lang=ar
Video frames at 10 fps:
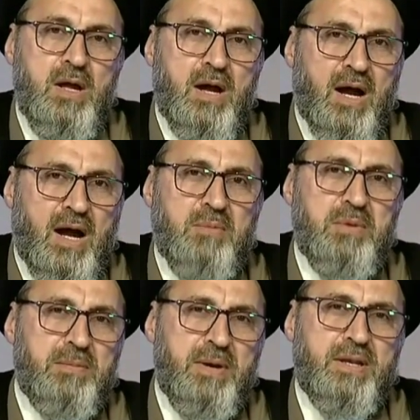
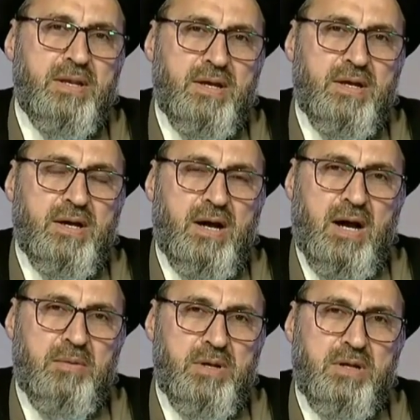عامل بنة
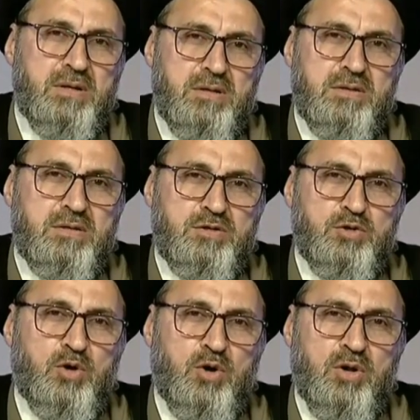عامل
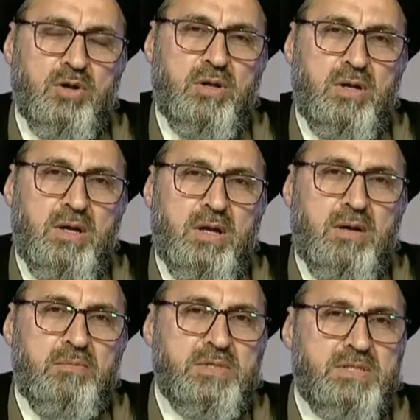شغل
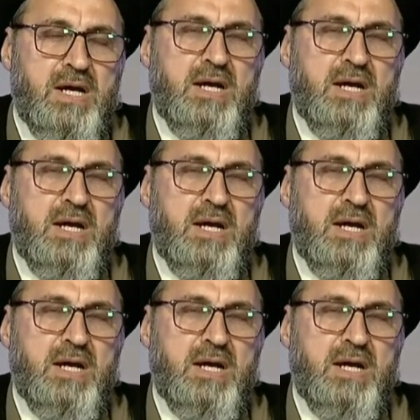من ساعة